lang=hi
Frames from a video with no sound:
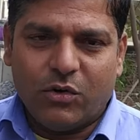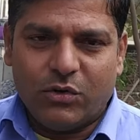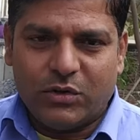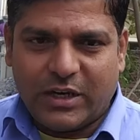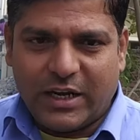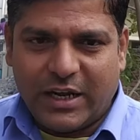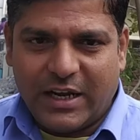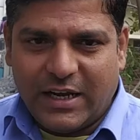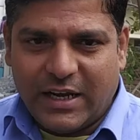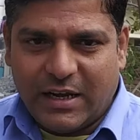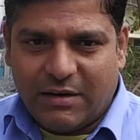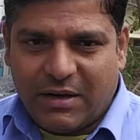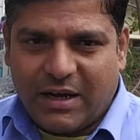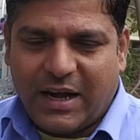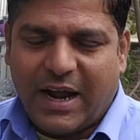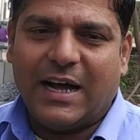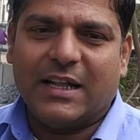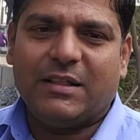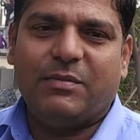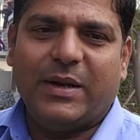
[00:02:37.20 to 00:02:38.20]
उनके लिए भी
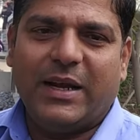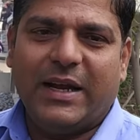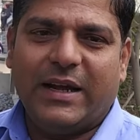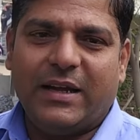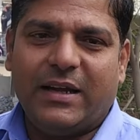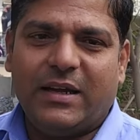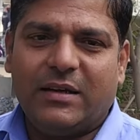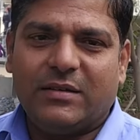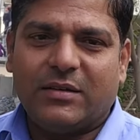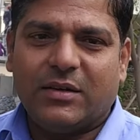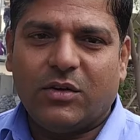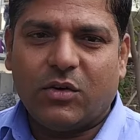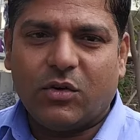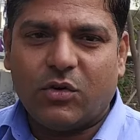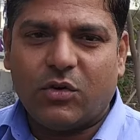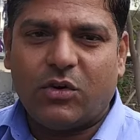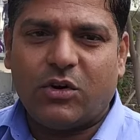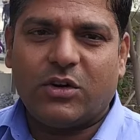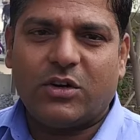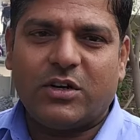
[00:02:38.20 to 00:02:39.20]
राहत मिलेगी
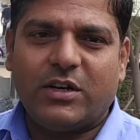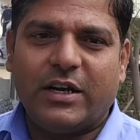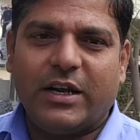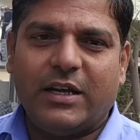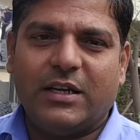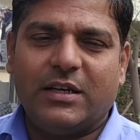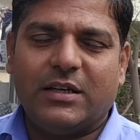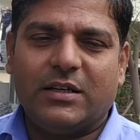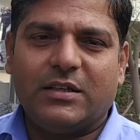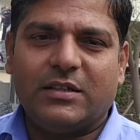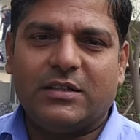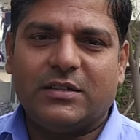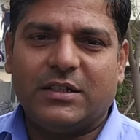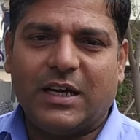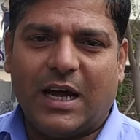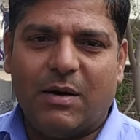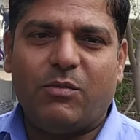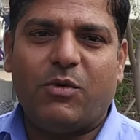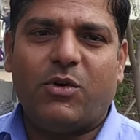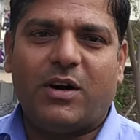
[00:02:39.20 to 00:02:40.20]
रोड नहीं
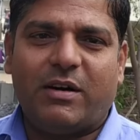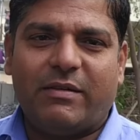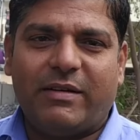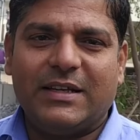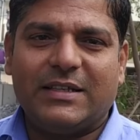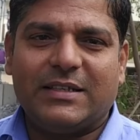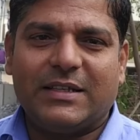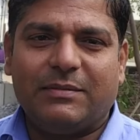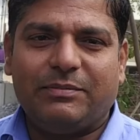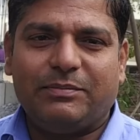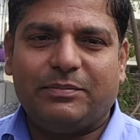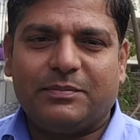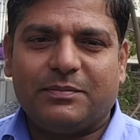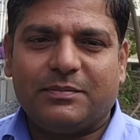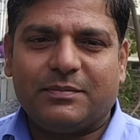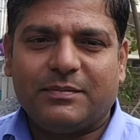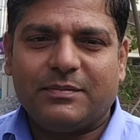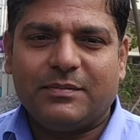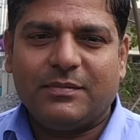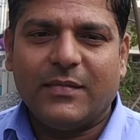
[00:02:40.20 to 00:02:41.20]
जाम होगा भाई साहब
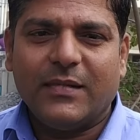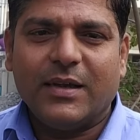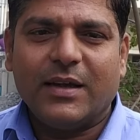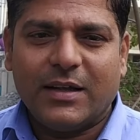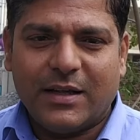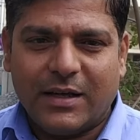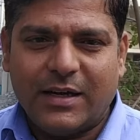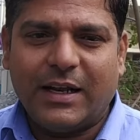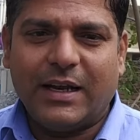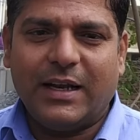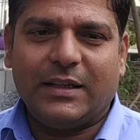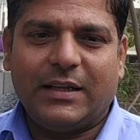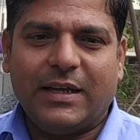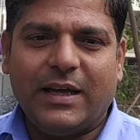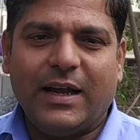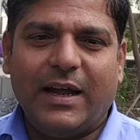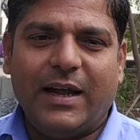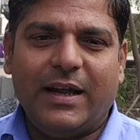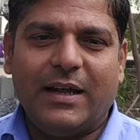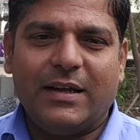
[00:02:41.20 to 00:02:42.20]
गलत
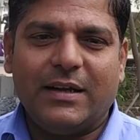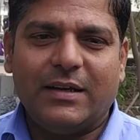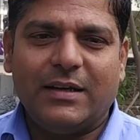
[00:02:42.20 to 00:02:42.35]
करें